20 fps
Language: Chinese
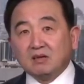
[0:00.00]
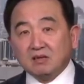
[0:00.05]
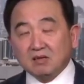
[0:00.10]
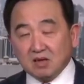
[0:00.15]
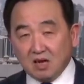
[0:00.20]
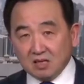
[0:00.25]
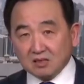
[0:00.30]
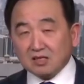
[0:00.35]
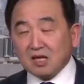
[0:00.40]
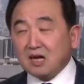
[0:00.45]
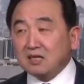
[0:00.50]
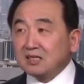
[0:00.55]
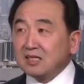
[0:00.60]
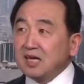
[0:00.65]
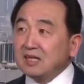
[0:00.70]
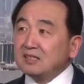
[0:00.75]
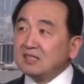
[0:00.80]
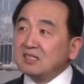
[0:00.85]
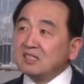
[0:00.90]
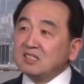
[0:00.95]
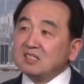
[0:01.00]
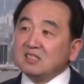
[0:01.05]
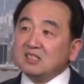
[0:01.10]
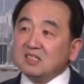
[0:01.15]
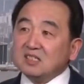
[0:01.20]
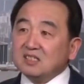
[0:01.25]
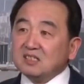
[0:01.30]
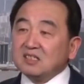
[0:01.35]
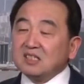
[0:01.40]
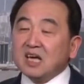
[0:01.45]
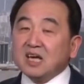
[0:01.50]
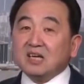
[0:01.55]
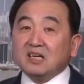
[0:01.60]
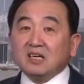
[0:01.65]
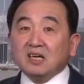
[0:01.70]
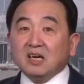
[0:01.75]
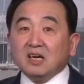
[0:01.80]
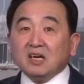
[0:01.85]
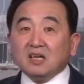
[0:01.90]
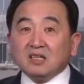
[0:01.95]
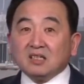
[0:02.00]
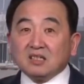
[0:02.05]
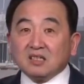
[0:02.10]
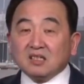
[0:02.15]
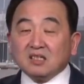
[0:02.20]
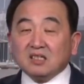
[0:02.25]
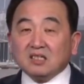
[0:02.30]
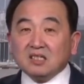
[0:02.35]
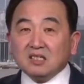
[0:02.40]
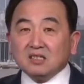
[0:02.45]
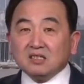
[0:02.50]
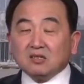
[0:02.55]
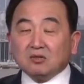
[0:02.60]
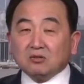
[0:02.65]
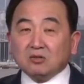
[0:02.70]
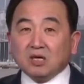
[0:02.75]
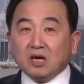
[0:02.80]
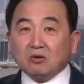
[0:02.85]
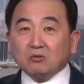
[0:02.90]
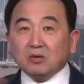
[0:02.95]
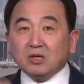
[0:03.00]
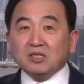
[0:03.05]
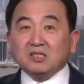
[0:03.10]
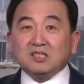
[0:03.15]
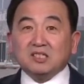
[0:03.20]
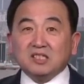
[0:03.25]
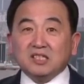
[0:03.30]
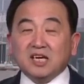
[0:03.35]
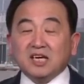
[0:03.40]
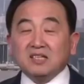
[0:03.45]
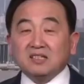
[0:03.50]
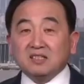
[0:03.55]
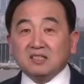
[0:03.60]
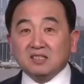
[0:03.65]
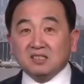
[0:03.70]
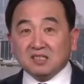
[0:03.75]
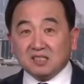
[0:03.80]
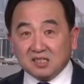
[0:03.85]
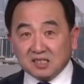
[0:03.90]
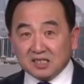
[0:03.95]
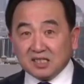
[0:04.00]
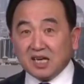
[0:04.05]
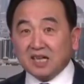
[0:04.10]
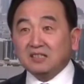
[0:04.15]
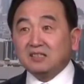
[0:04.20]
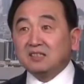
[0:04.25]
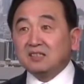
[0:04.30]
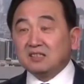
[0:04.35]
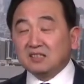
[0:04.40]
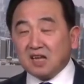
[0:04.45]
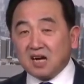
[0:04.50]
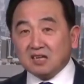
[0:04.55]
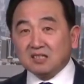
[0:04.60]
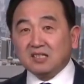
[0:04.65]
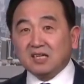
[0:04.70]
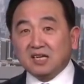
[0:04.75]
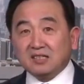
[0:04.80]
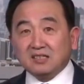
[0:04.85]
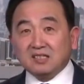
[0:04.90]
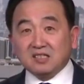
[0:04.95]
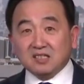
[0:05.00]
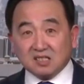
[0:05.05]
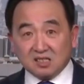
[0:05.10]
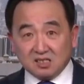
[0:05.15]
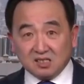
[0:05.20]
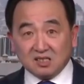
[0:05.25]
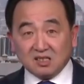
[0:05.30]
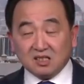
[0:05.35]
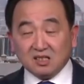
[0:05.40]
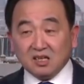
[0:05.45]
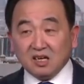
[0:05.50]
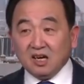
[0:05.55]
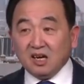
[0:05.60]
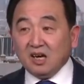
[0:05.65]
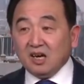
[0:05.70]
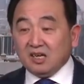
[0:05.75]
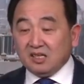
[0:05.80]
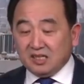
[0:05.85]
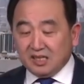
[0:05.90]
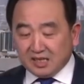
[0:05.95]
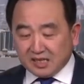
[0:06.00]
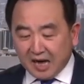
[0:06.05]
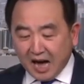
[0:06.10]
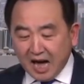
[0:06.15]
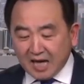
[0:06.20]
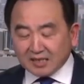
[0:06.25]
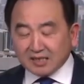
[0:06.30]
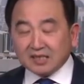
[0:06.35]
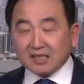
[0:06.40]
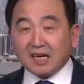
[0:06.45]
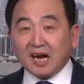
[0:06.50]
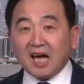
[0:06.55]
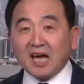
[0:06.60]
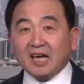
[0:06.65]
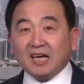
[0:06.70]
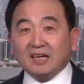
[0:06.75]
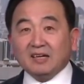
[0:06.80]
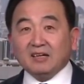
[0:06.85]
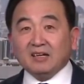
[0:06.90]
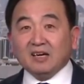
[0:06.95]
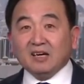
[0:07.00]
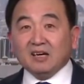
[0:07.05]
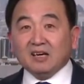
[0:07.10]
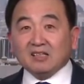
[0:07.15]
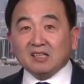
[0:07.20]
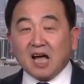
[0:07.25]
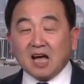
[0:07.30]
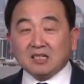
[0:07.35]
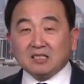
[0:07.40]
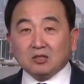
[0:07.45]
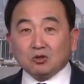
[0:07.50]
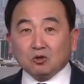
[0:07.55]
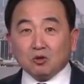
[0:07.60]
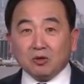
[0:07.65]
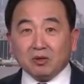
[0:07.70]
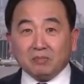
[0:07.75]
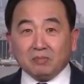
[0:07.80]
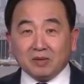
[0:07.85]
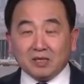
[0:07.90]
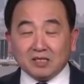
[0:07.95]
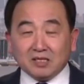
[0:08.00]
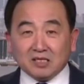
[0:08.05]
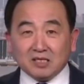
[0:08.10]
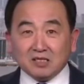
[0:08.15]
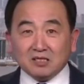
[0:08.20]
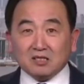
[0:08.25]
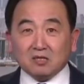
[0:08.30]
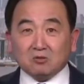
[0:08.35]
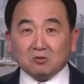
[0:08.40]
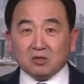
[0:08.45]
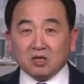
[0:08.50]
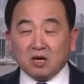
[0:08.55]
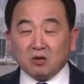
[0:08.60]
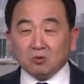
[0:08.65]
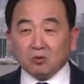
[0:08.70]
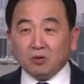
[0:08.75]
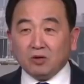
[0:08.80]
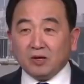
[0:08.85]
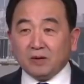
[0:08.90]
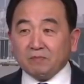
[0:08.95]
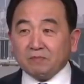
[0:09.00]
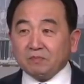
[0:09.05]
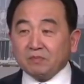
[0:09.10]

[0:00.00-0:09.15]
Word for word: 啊，当年的慈禧在辛丑条约之间之前。当年的慈禧，你看起来他是对比辛丑条约，